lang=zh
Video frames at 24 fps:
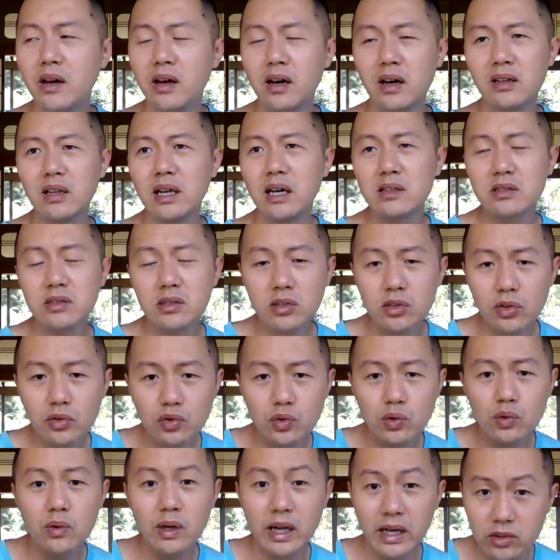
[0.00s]
那当时就
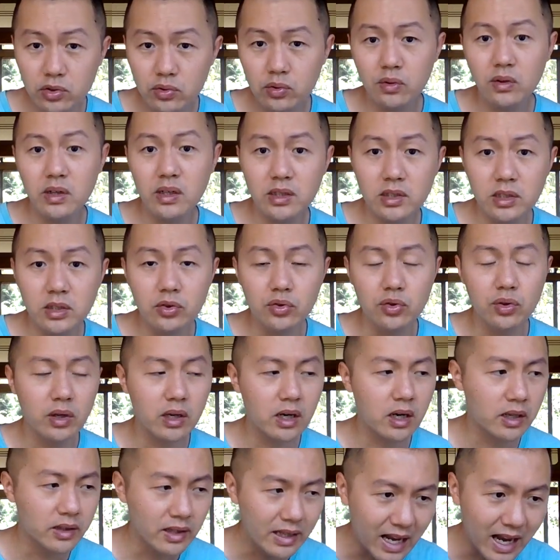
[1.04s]
出来说了几句
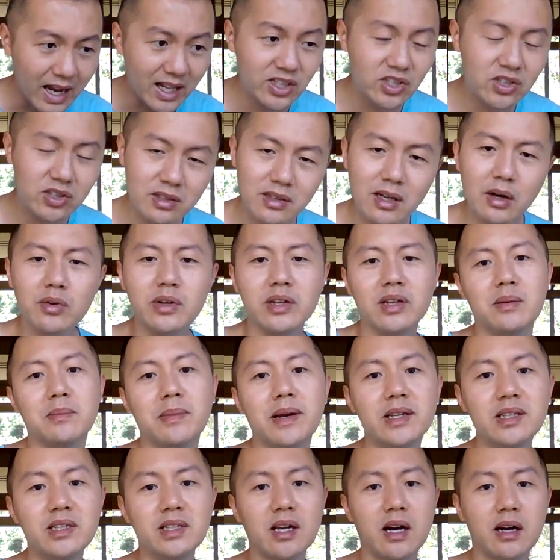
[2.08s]
啊，他知道你
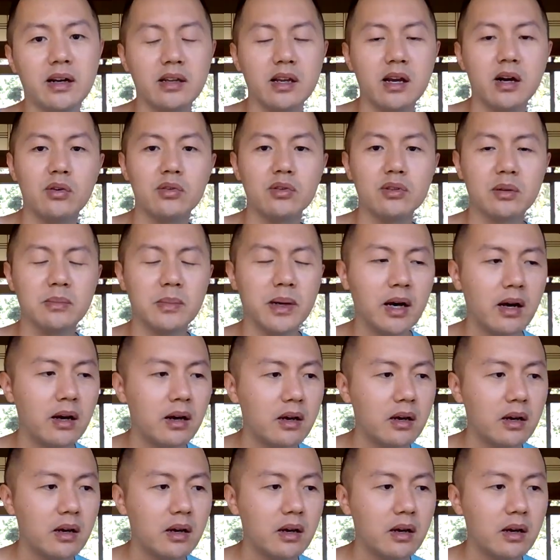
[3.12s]
们想要什么，